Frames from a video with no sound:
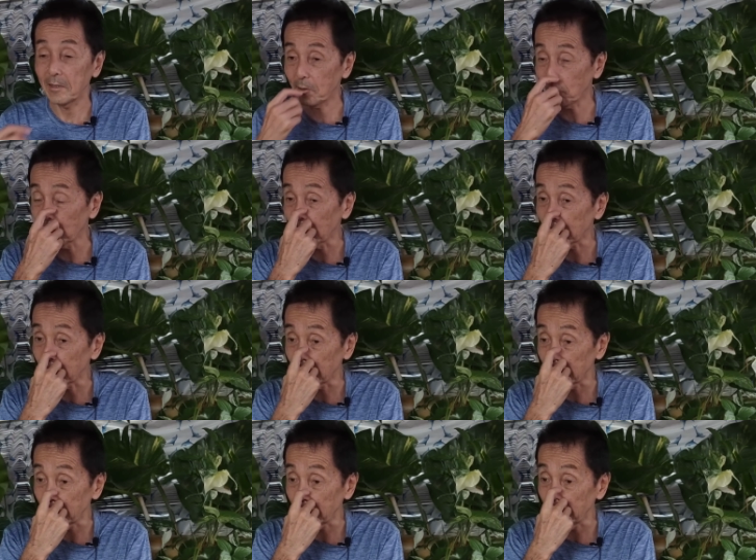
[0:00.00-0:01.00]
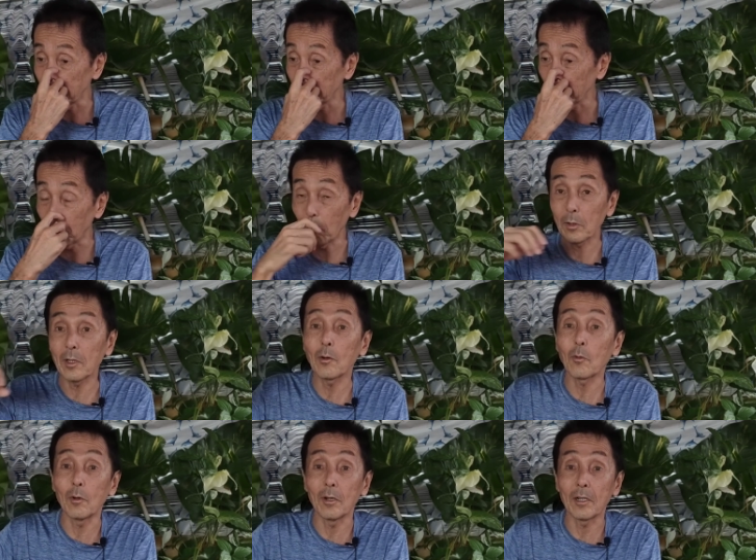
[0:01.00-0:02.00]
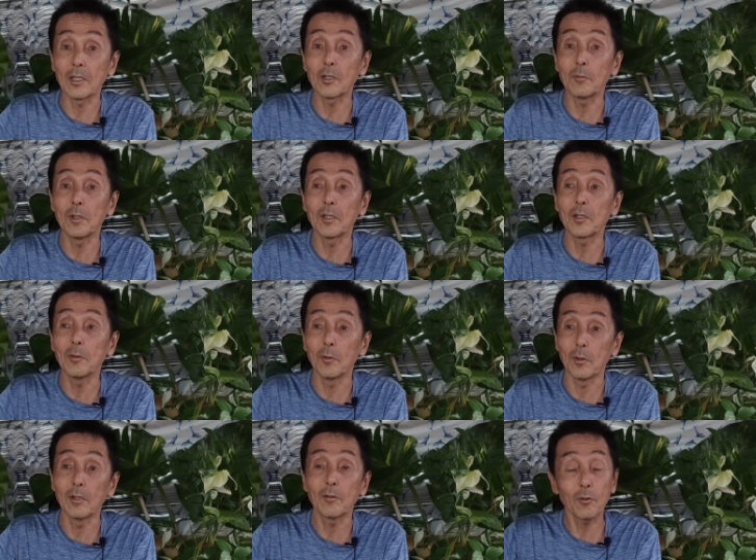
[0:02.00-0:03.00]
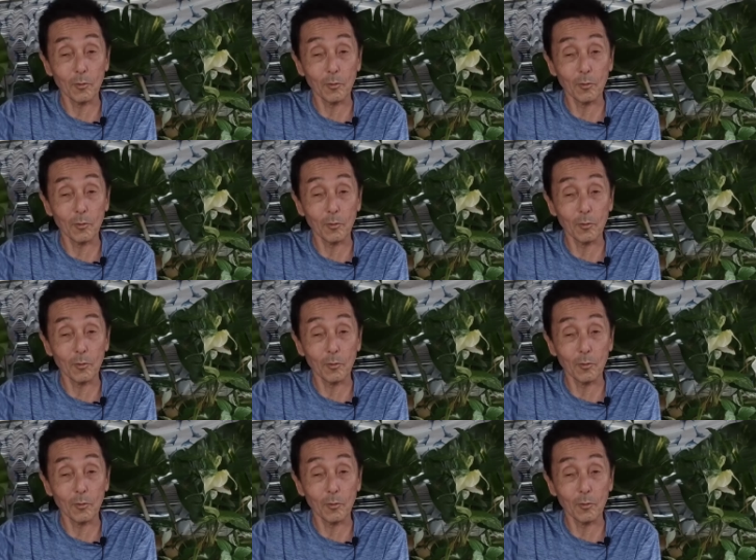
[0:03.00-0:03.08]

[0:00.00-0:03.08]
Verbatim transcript: 人だったんで、まあ女の子なんか指名してもね、